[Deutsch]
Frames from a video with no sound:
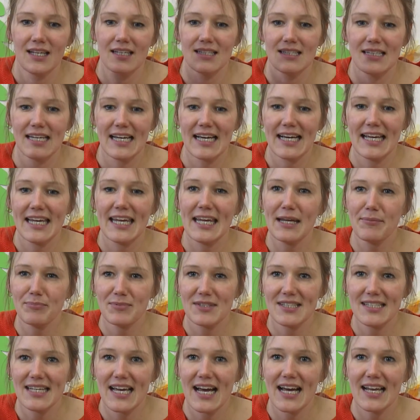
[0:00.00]
Der hebt
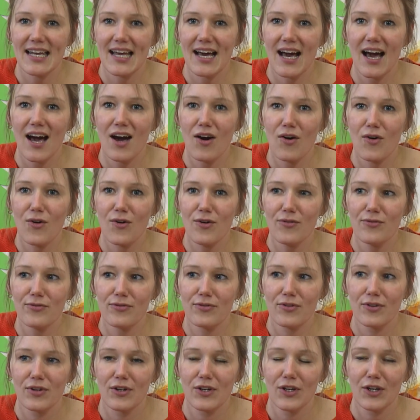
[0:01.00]
sie alle
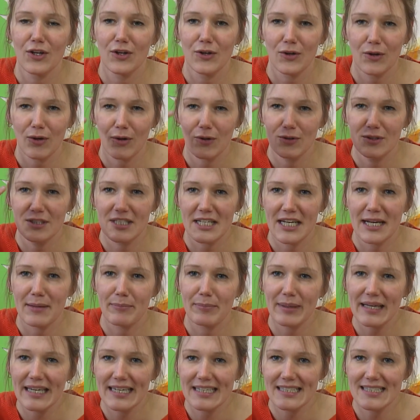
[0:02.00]
auf und der
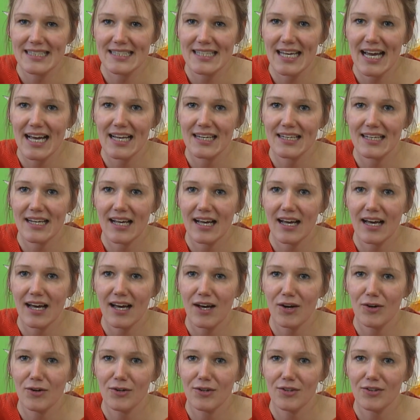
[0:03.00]
bringt sie alle nach
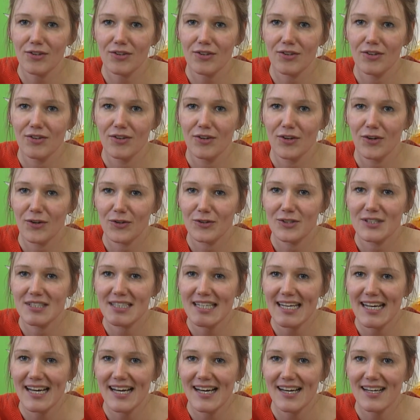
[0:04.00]
Haus und
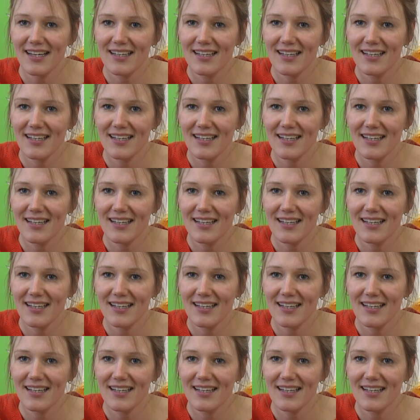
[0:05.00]
der